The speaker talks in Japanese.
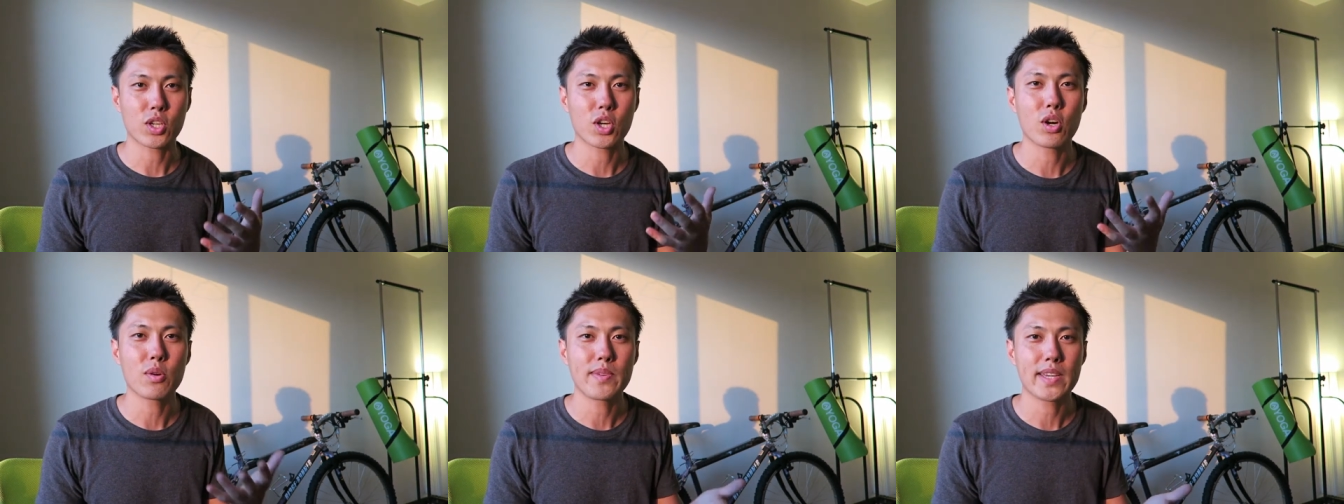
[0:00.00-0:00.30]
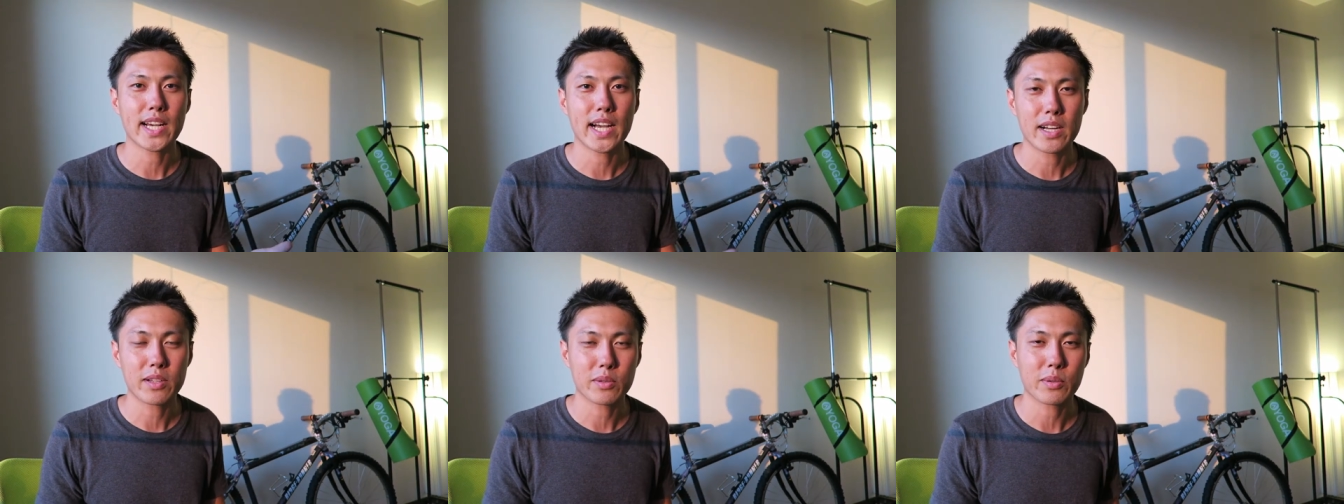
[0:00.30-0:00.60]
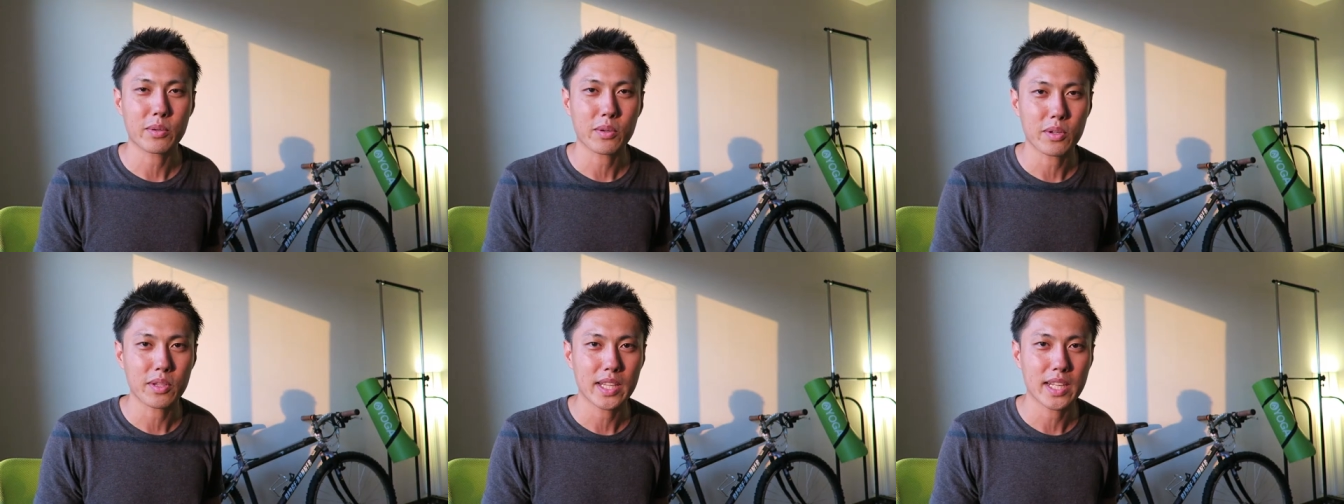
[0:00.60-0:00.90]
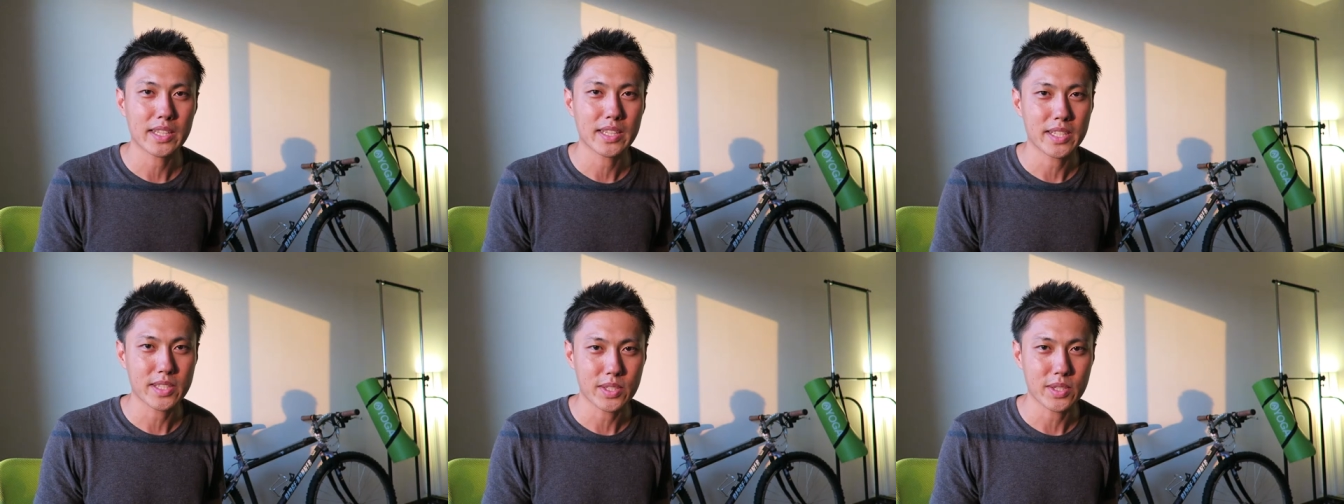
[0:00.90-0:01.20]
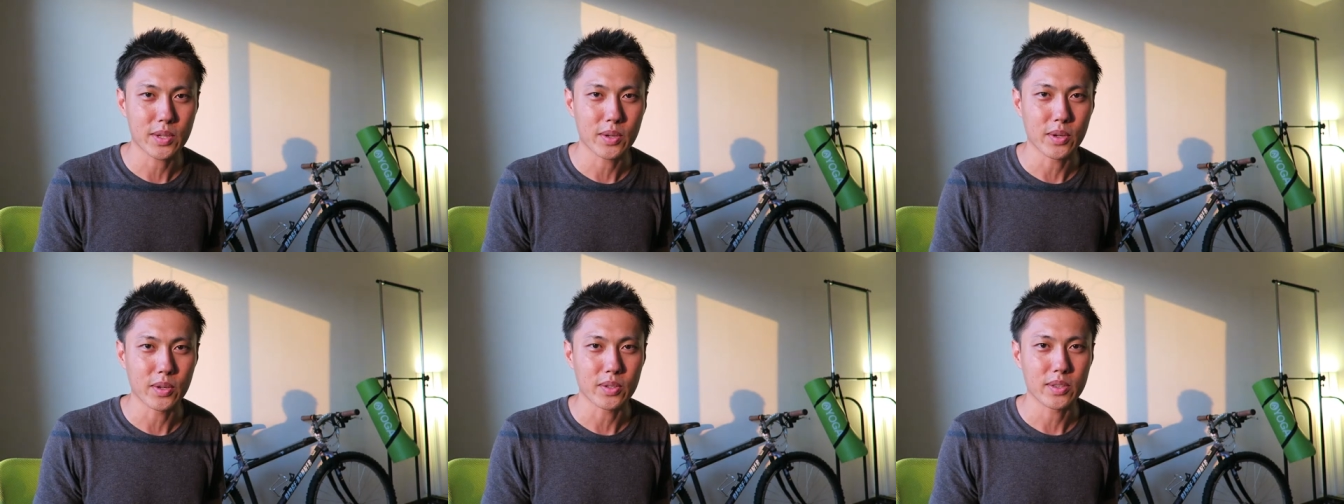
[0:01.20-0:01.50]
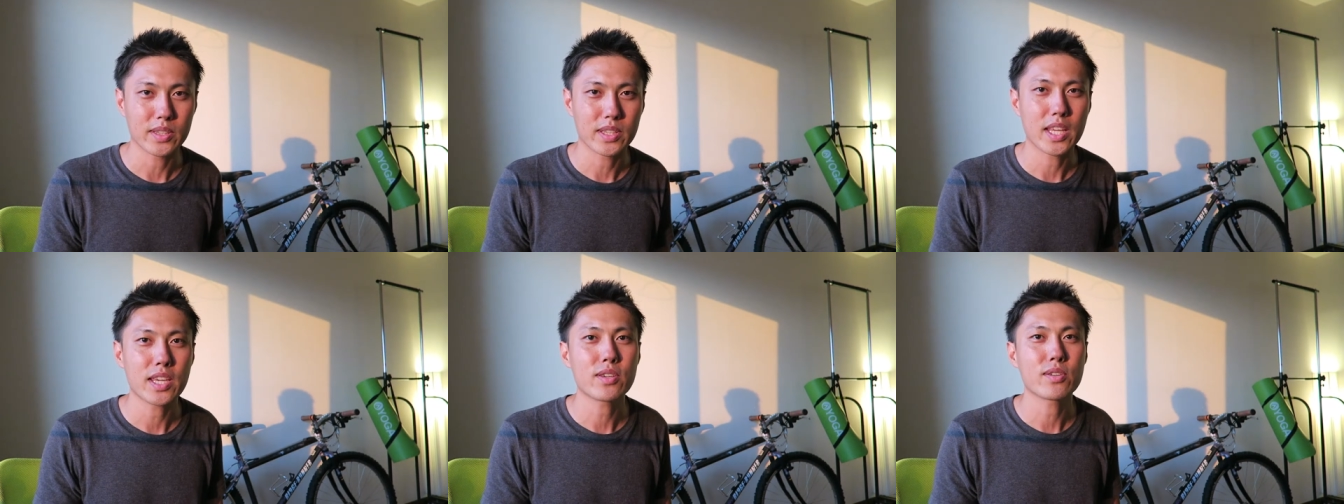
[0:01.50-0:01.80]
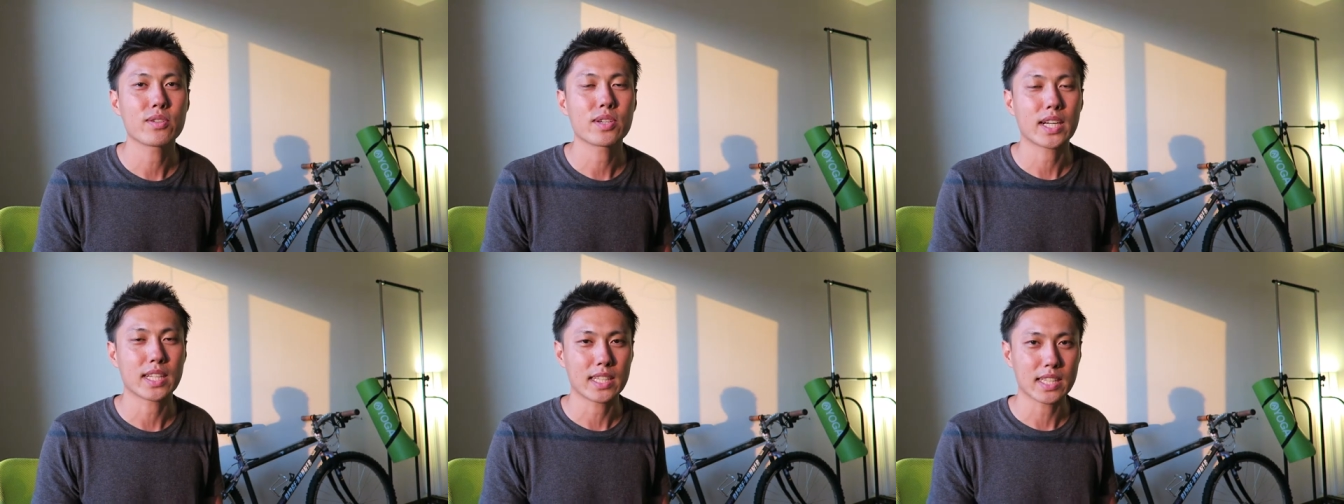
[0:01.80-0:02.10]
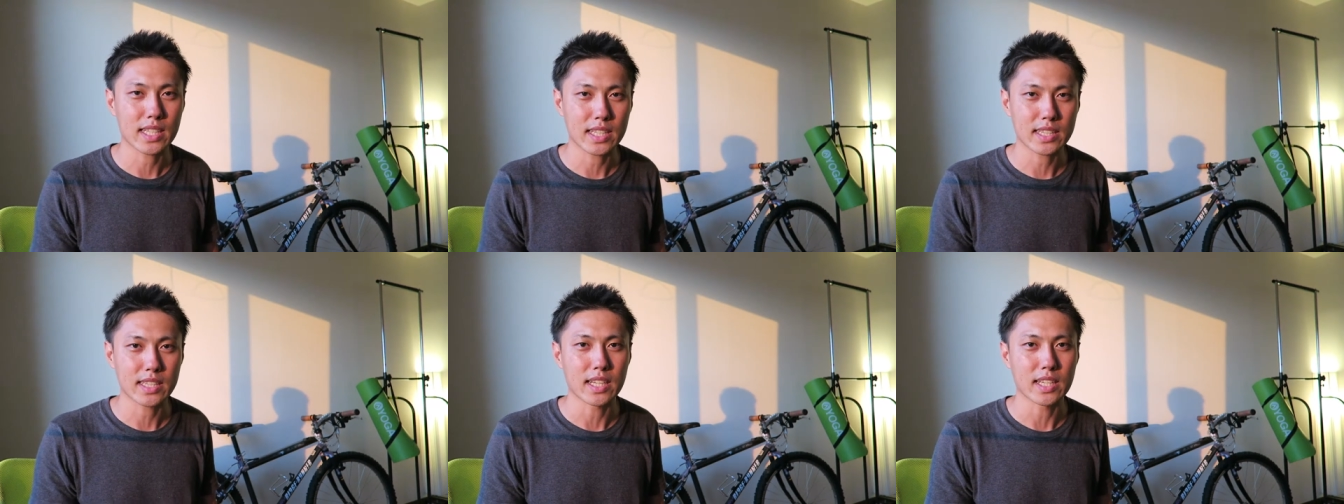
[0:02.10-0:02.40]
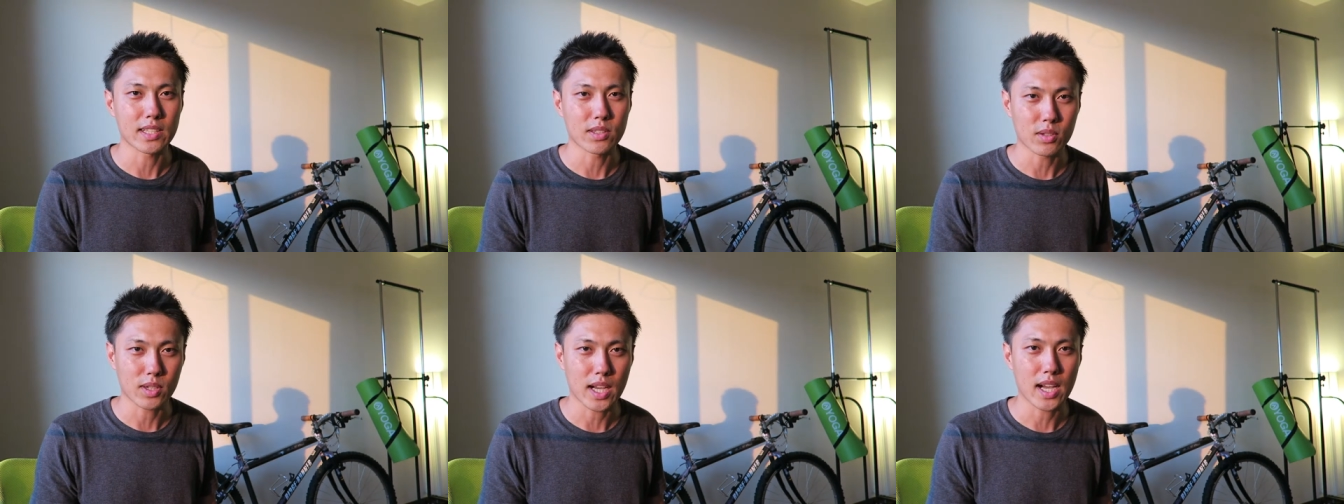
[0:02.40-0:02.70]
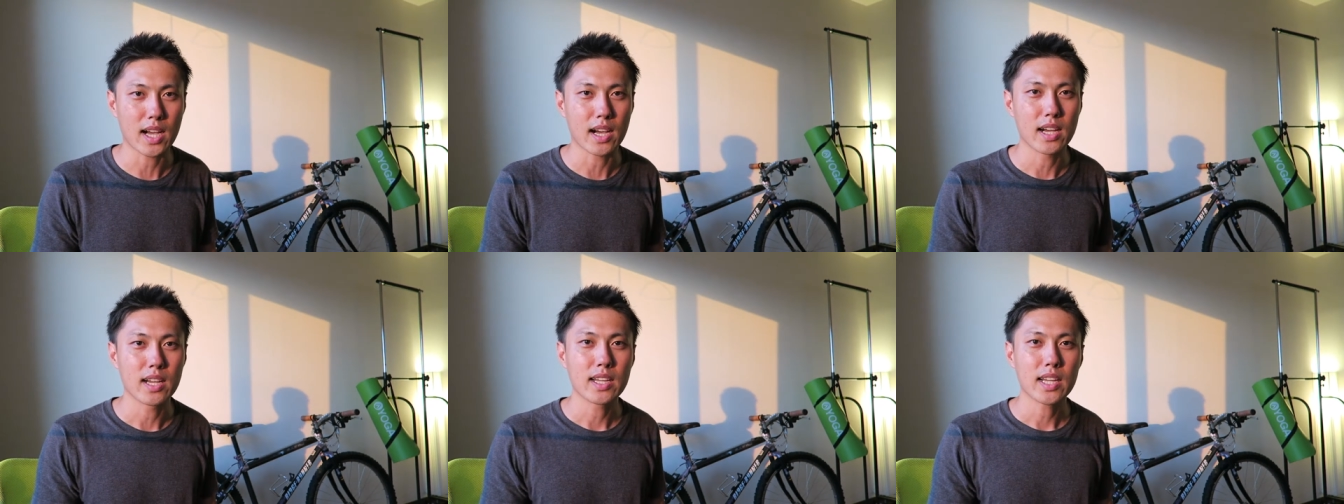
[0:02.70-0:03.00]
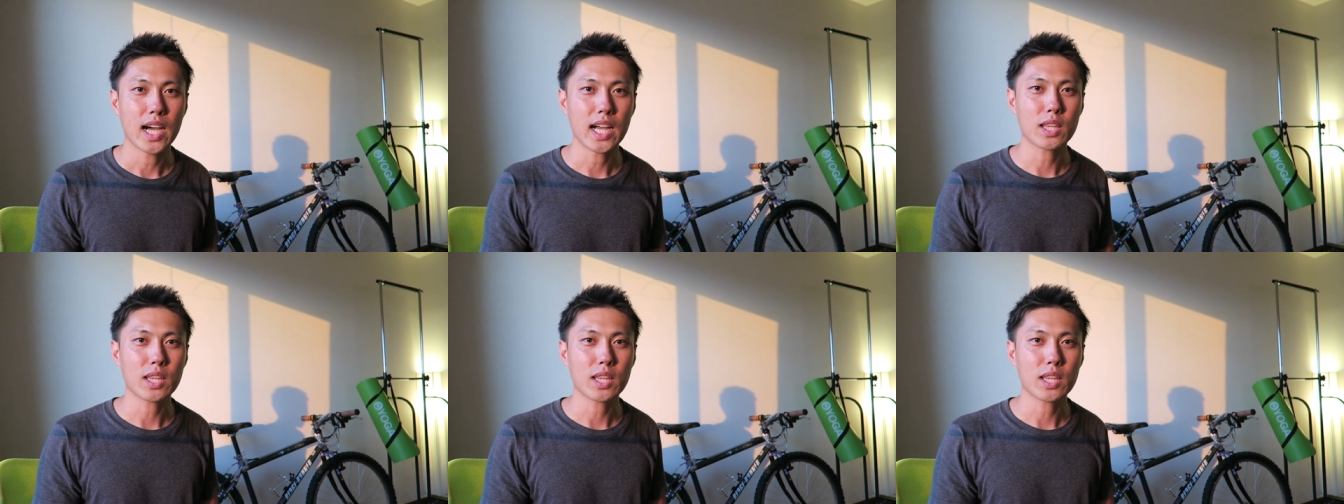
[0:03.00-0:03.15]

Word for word: 興味があるところなんですよっていう方だったりとか、